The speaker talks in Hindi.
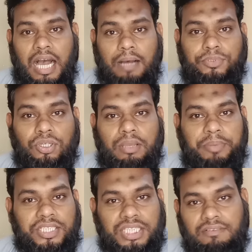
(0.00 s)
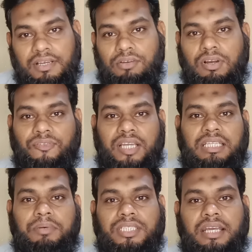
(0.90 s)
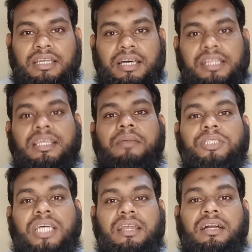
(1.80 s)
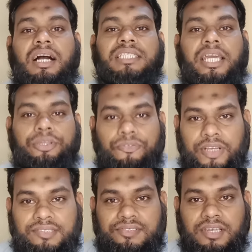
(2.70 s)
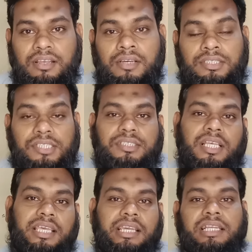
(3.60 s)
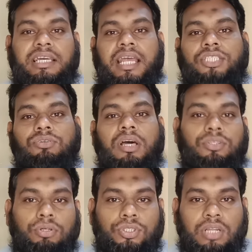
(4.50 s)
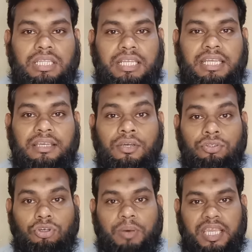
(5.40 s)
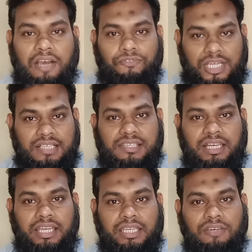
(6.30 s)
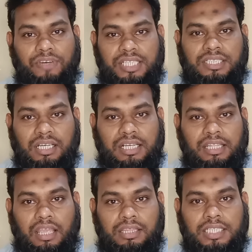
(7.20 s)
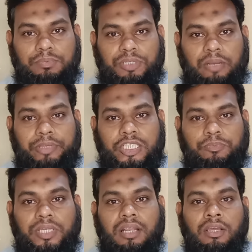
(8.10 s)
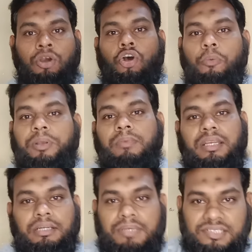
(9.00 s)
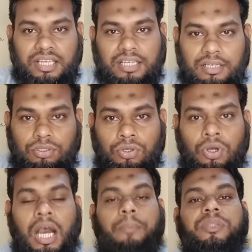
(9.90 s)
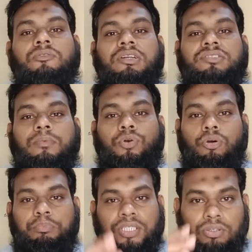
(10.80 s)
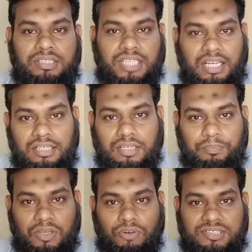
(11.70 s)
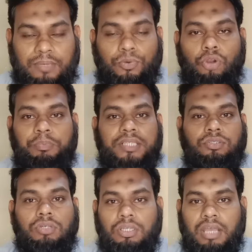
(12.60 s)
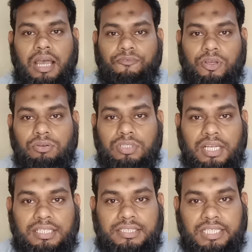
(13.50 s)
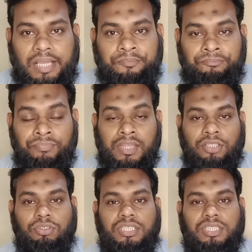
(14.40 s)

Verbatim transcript: आप जो है बेचने वालों का फ़ायदा बता रहे हैं ख़रीदार बेचारा कहाँ जाए न्यू फैंसियर जिसने एक लेना है जोड़ा दो जोड़े लेने हैं तो भाई आप वहीं से लेके वहीं से ख़रीद के दस पेयर बीस पेयर ओपन मार्केट में सेल कर दो अपने व्हाट्सअप ग्रुप में जो है सेल अपने व्हाट्सअप ग्रुप में इसको जो है आप फ़रोख्त कर दें ठीक है तो